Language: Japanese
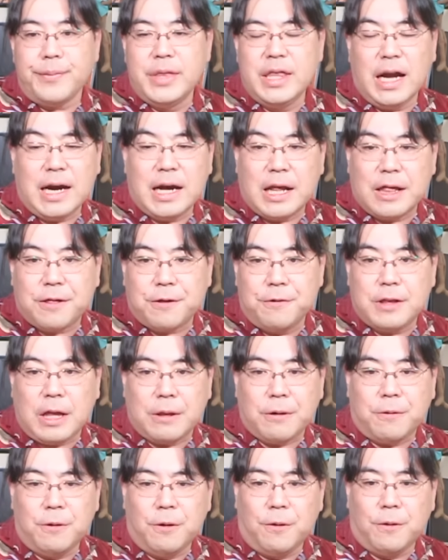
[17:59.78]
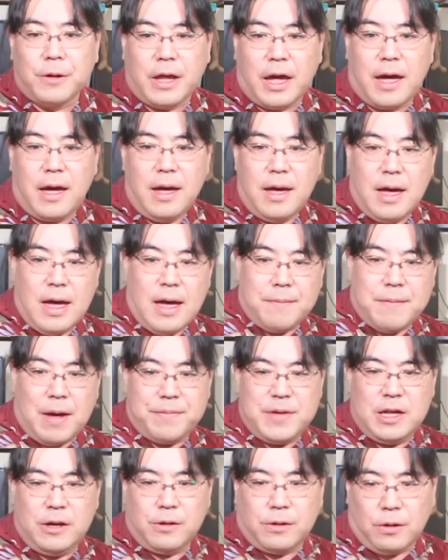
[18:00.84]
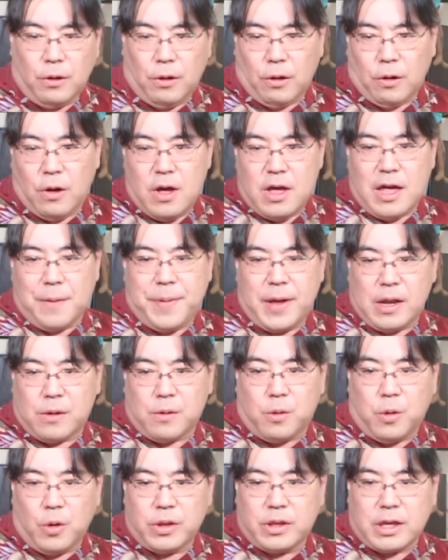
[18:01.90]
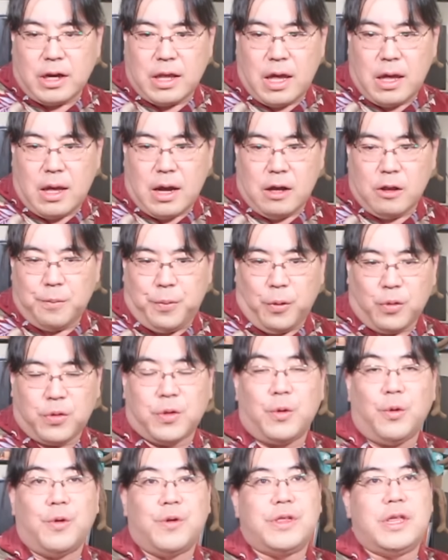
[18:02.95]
だからそういったところをね、まあ、見ると、やっぱりこういったね、あのポストを